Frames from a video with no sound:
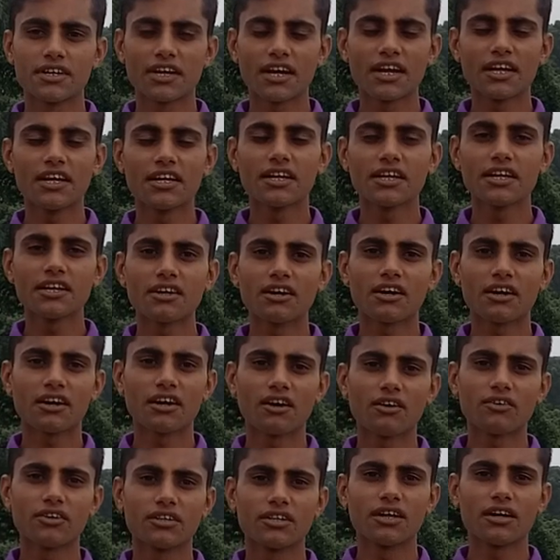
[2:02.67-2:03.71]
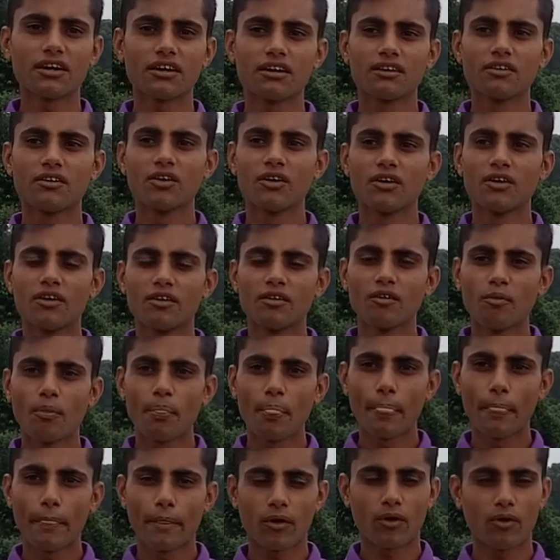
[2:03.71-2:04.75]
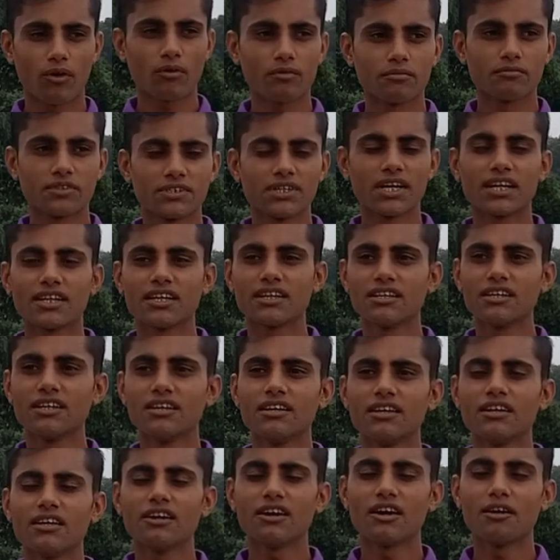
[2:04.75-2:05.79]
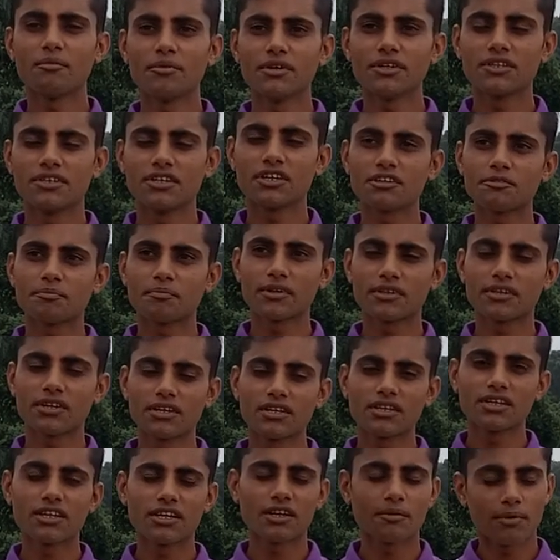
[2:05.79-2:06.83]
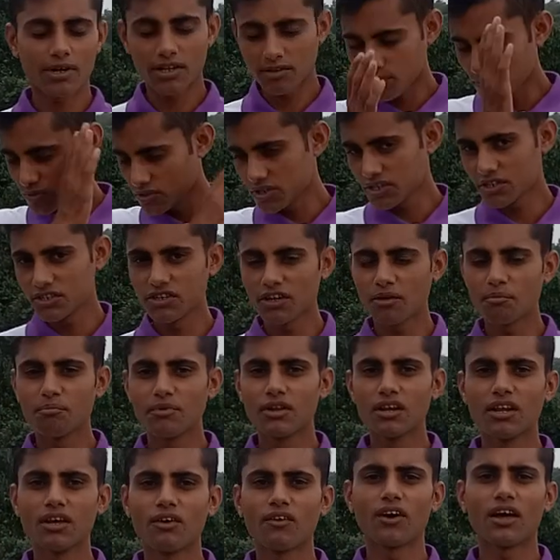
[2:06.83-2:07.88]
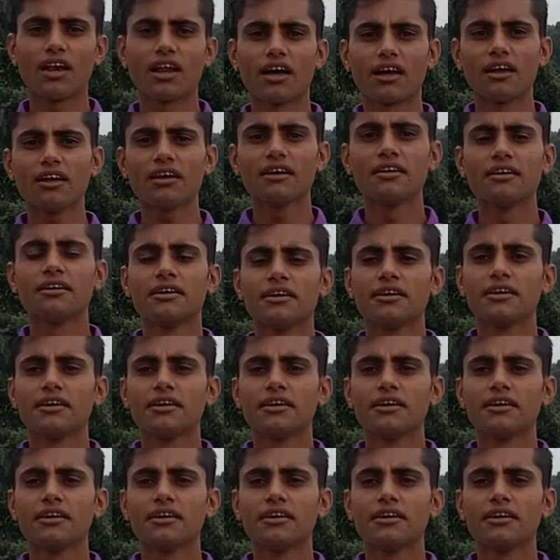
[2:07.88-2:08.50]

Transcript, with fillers: ट्रेनिंग ही कर रहा हूँ इधर ज़्यादा दिन नहीं अभी दस पंद्रह दिन के बाद मुझे जब मिलने वाला है